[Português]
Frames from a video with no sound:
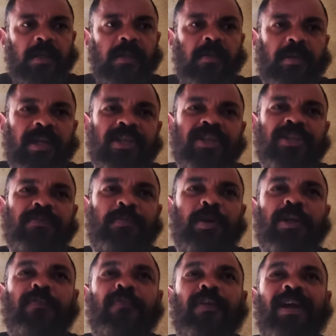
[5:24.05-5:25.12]
É o que a gente
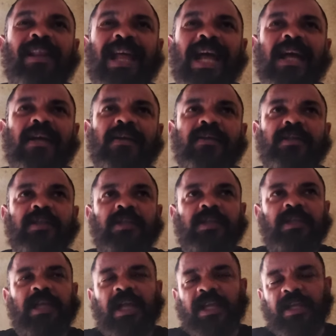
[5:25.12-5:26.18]
pode falar,
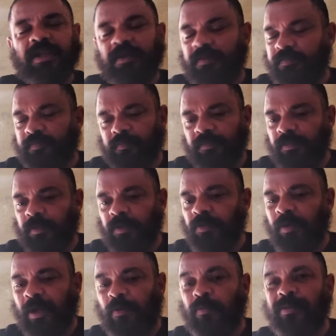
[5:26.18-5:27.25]
e aí
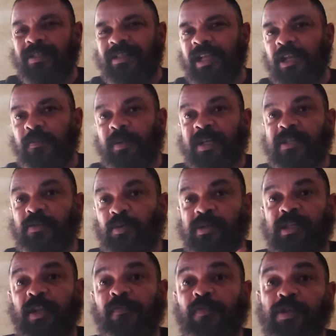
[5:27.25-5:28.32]
não é conselho, porque se
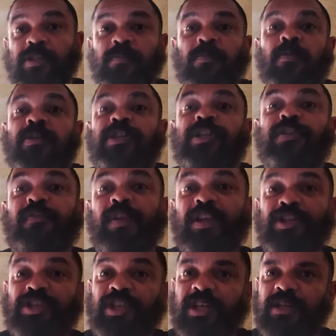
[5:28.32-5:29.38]
conselho fosse bom a gente
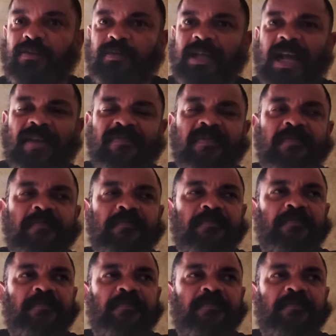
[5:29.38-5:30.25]
vendia, não dava,